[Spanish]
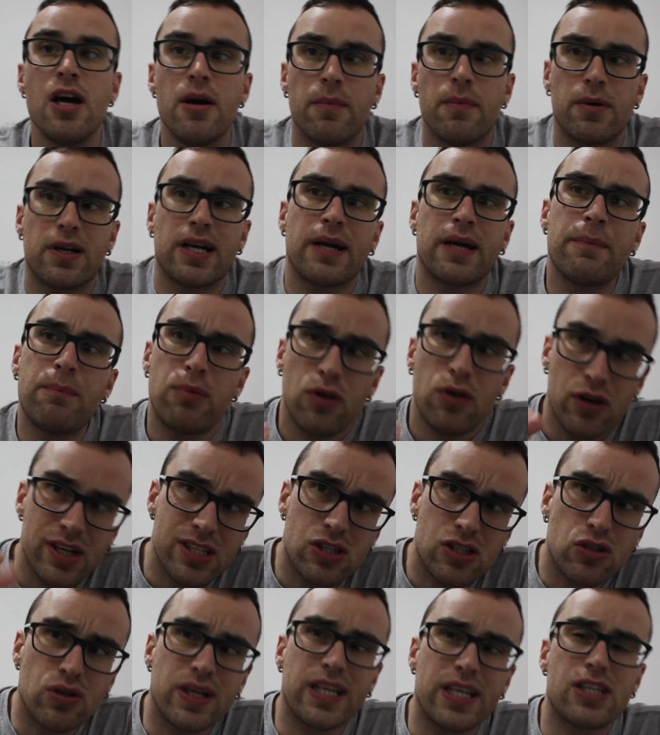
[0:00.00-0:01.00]
Por ejemplo,
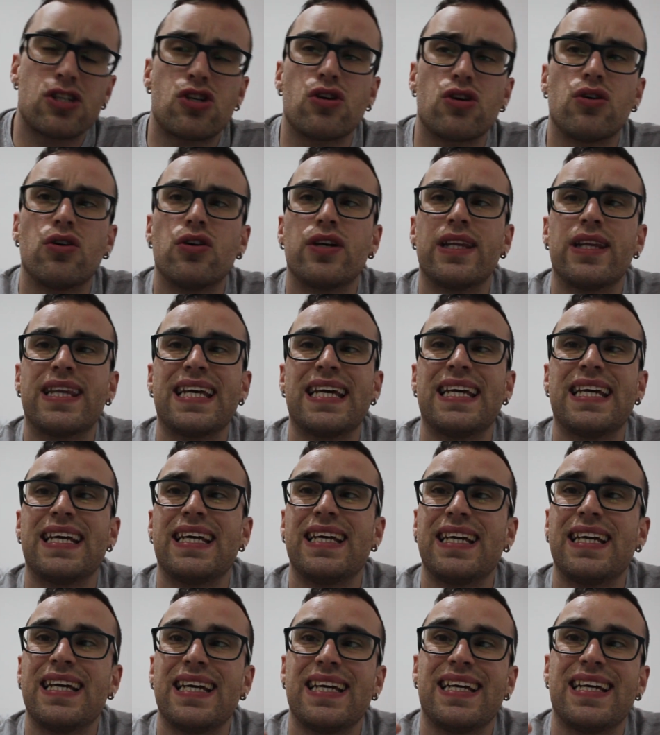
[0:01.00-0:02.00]
esto que he hecho hoy
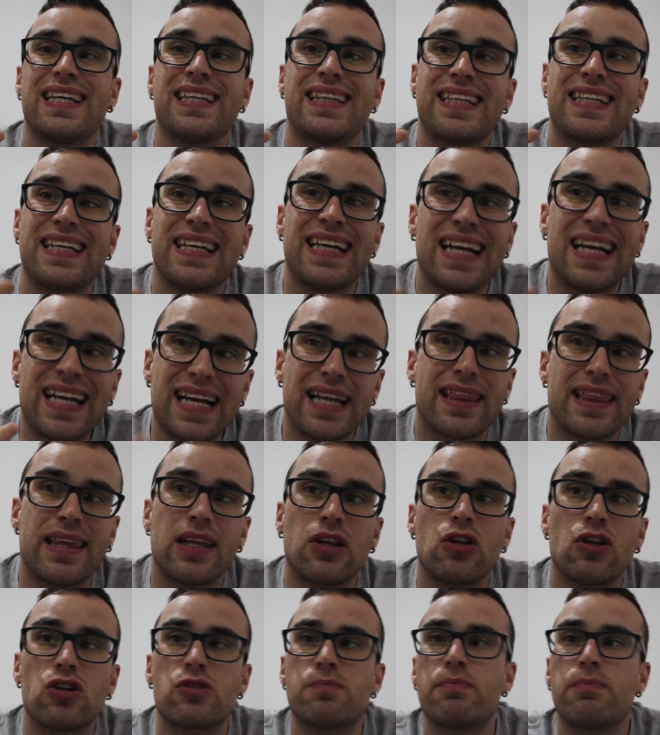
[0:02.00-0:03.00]
de entrenar
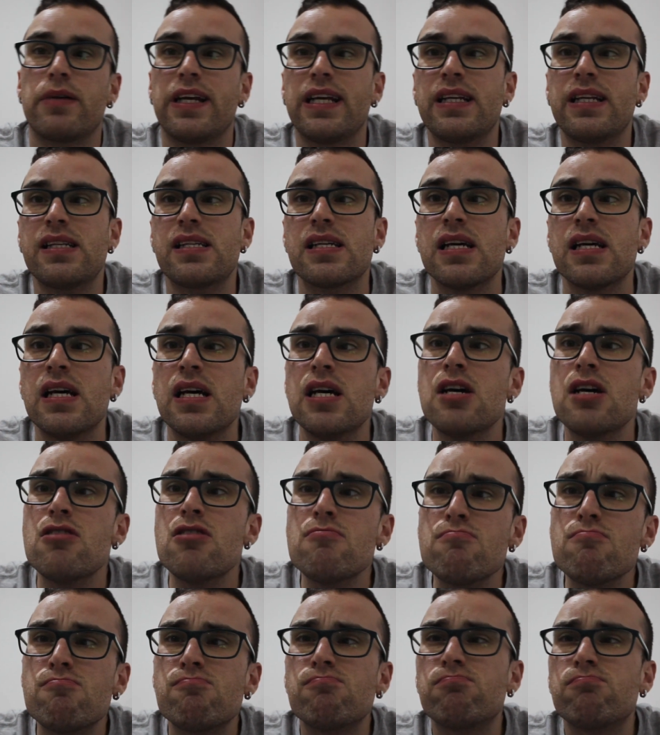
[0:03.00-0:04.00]
haciendo sprints,
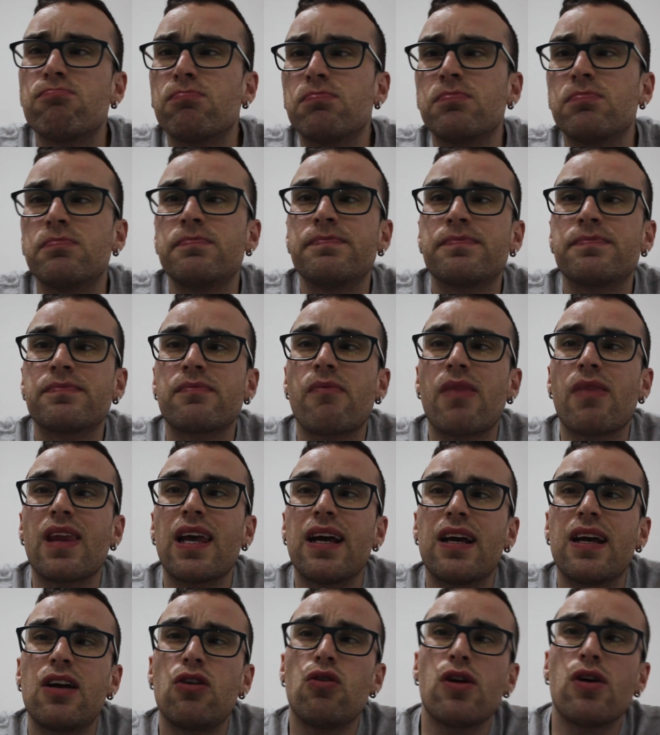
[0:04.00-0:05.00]
Mm,
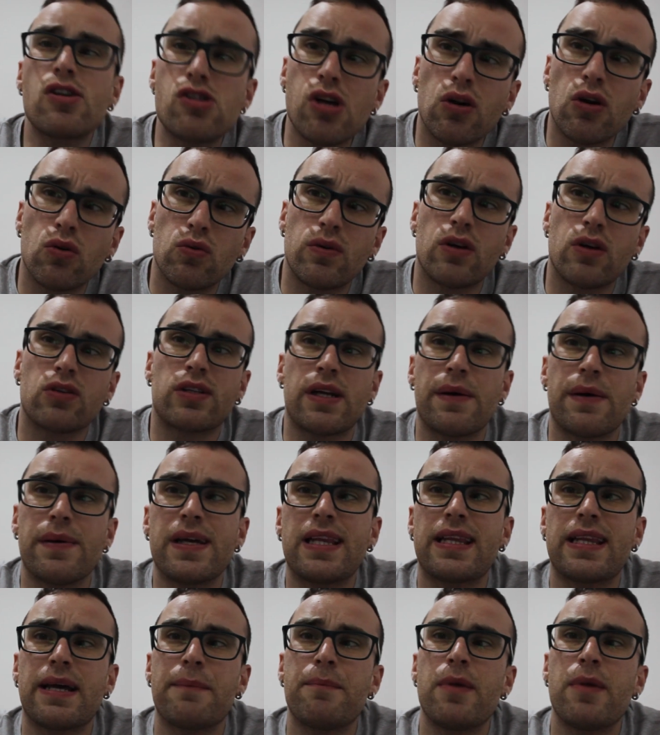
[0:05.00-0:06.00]
lo he hecho alguna otra
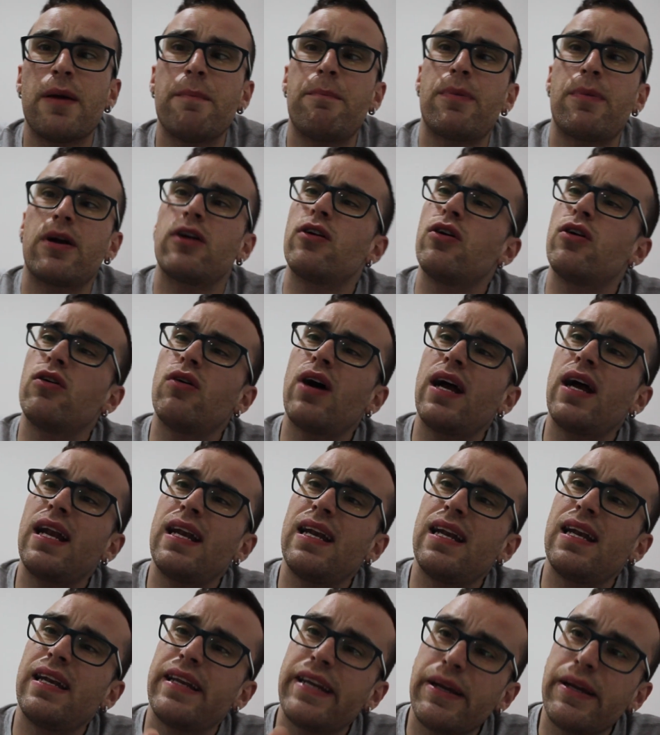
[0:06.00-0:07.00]
vez también, pero no
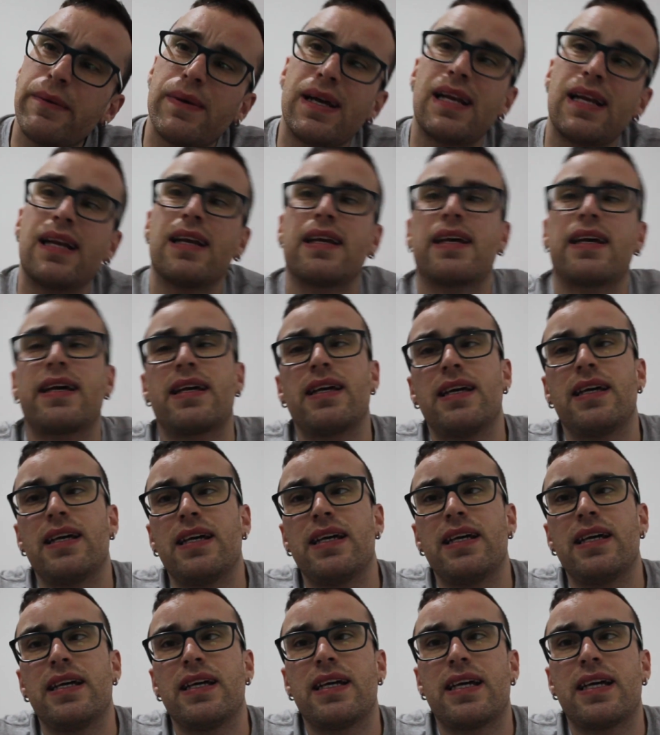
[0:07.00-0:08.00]
al nivel
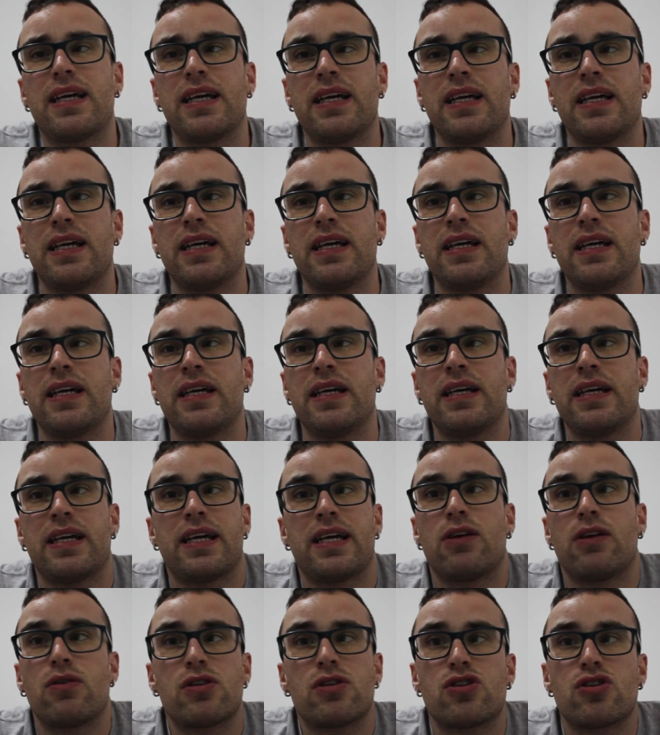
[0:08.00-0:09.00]
que,
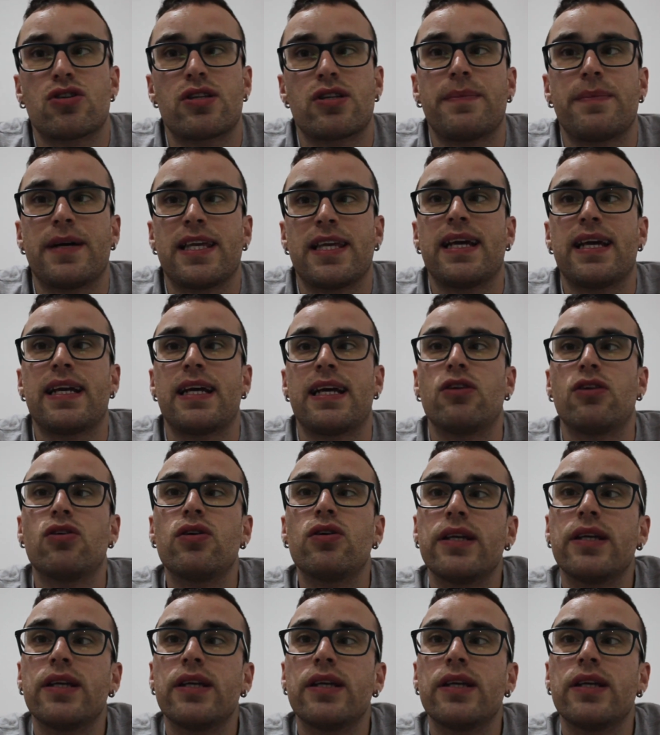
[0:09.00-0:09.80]
que, lo he hecho esta mañana, ¿no?